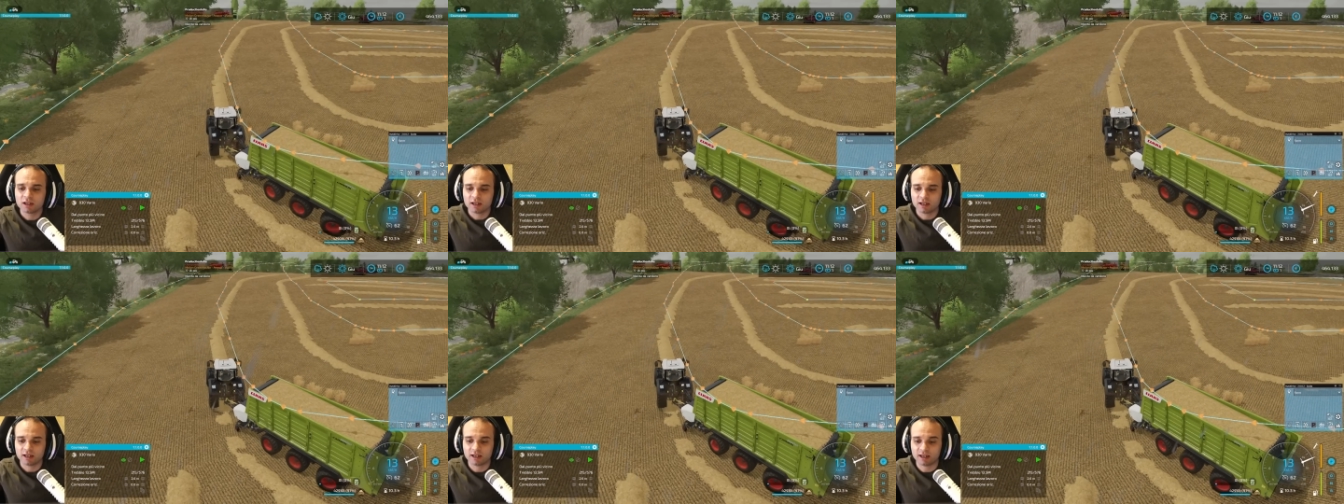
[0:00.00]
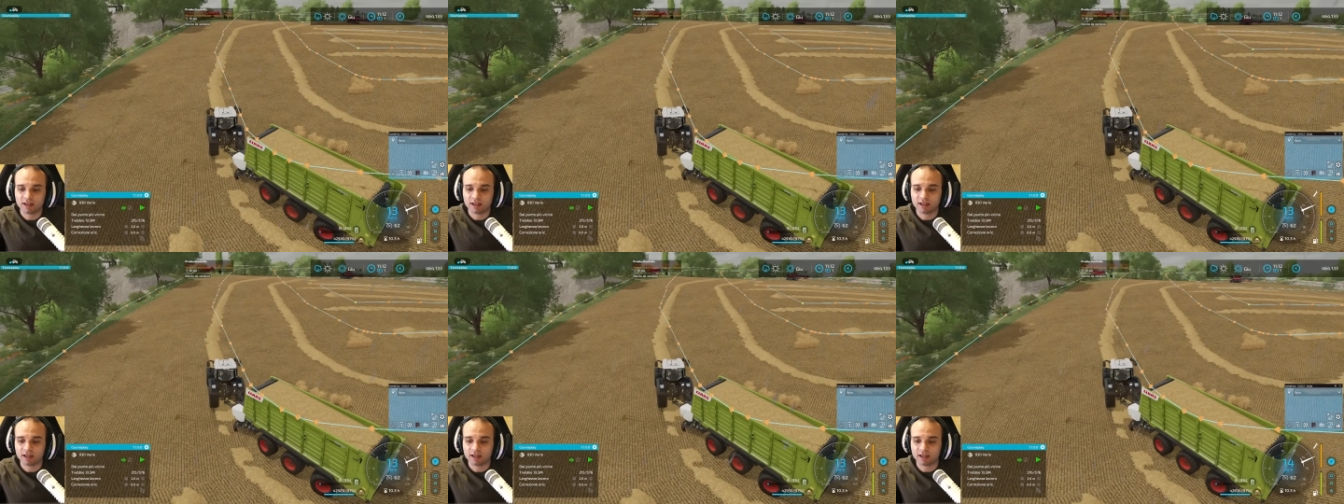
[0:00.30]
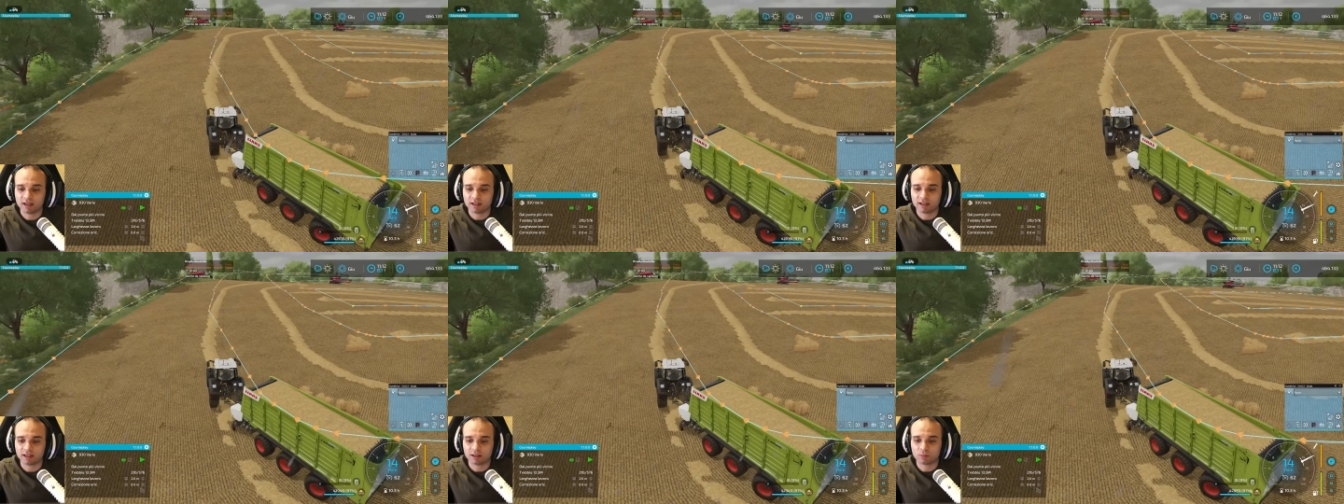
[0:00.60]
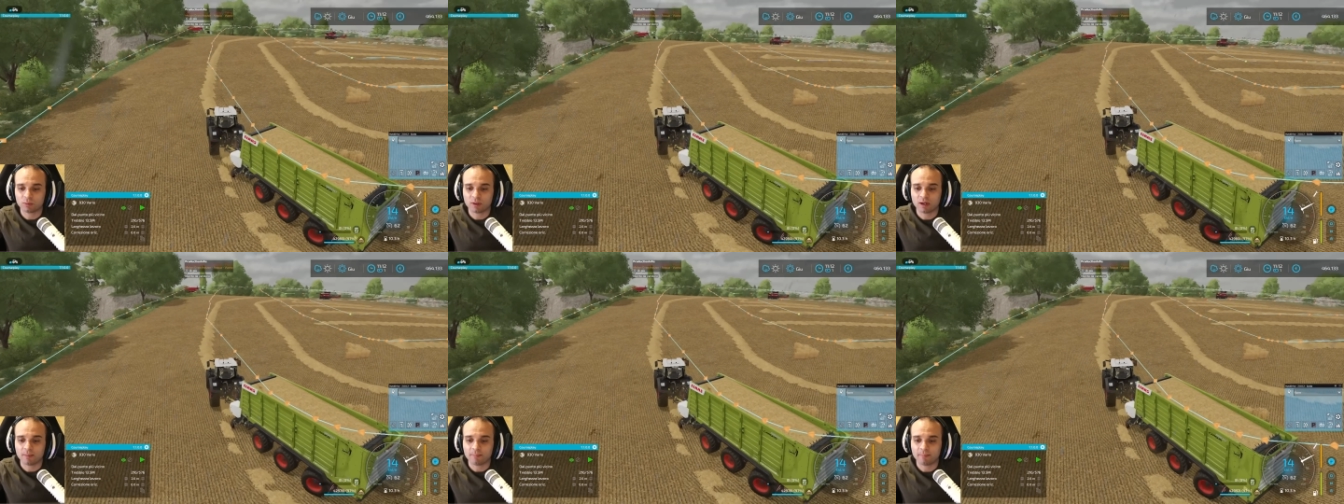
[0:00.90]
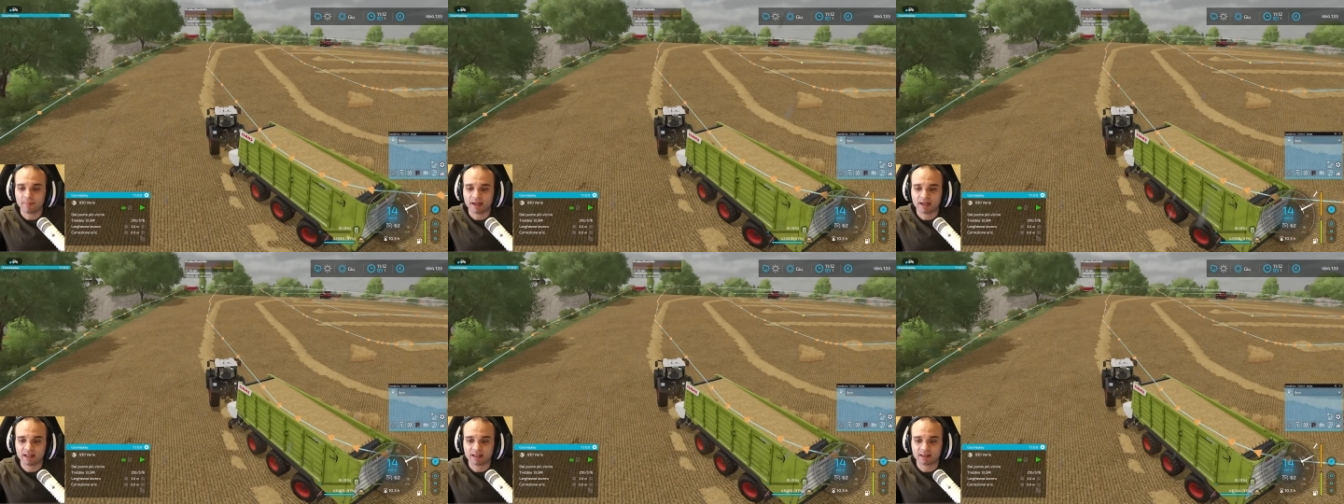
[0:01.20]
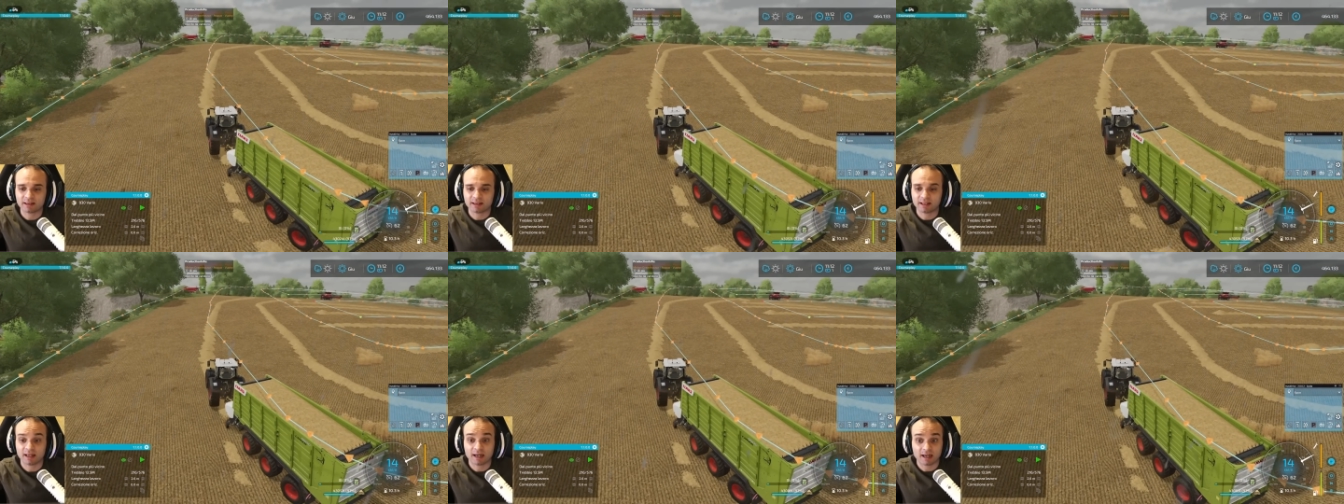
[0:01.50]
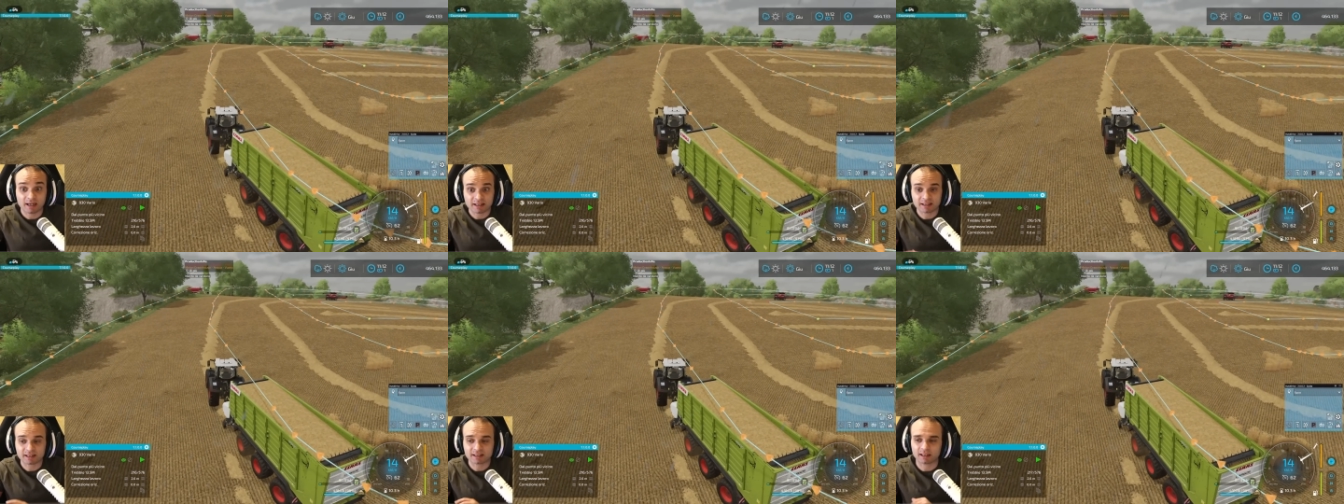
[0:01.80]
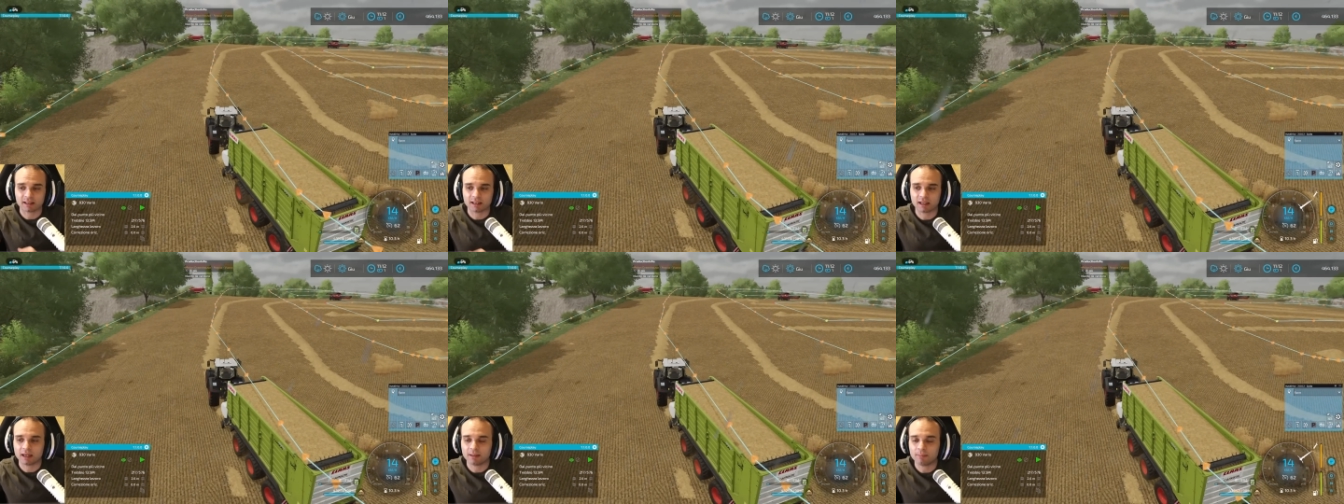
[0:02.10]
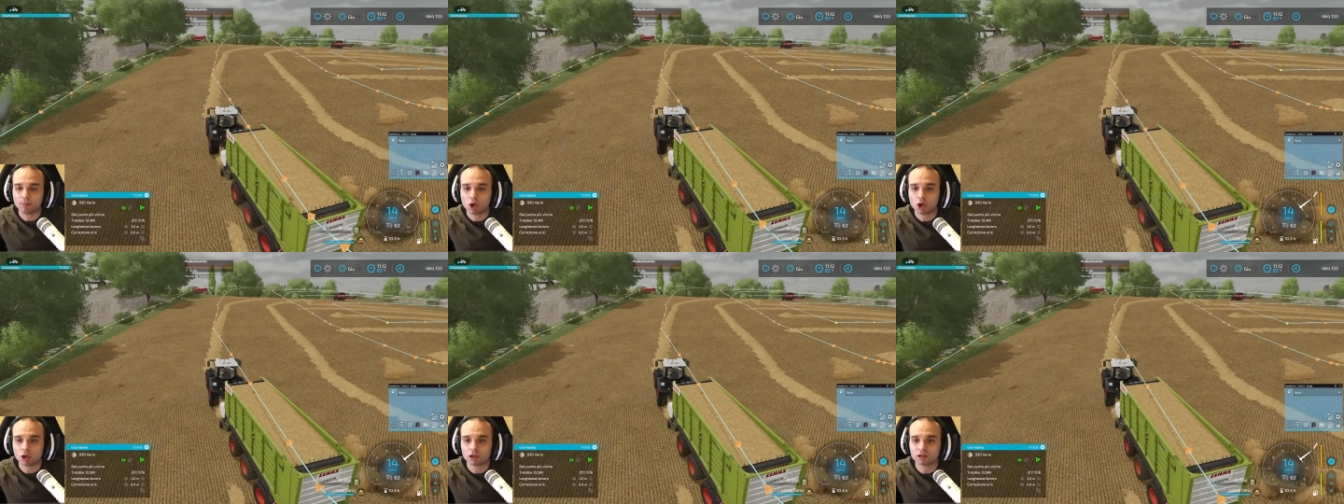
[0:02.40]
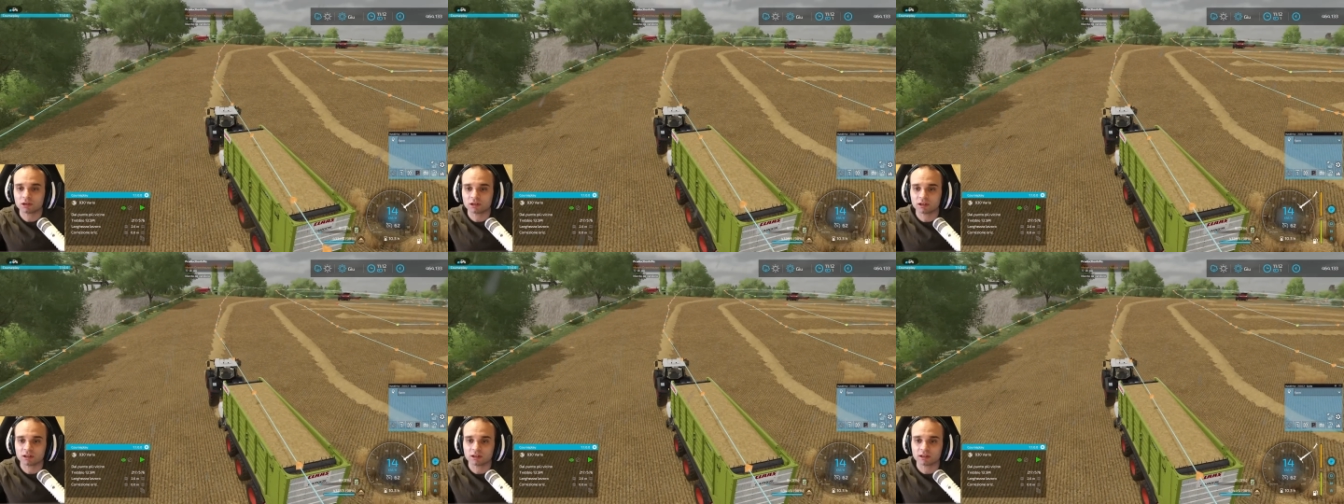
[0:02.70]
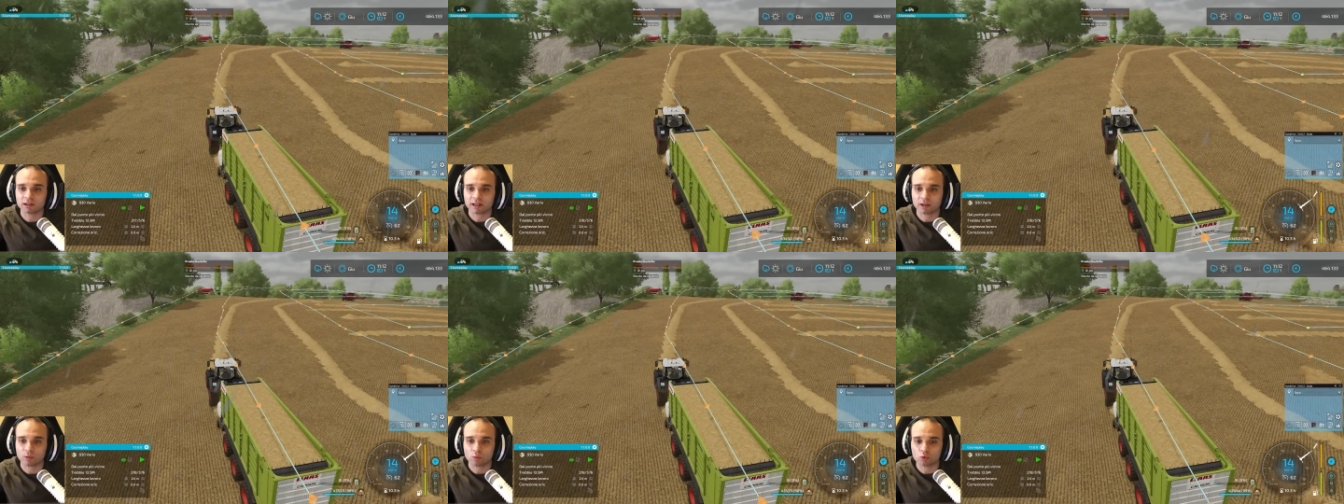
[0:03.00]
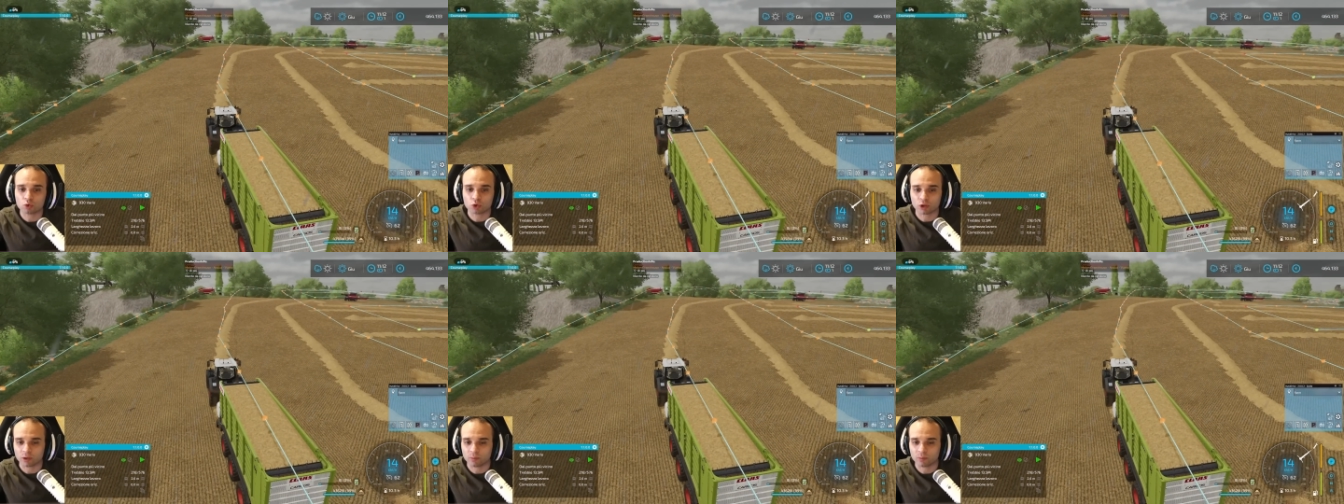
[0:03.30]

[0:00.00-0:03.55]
e naturalmente la lista delle mod che uso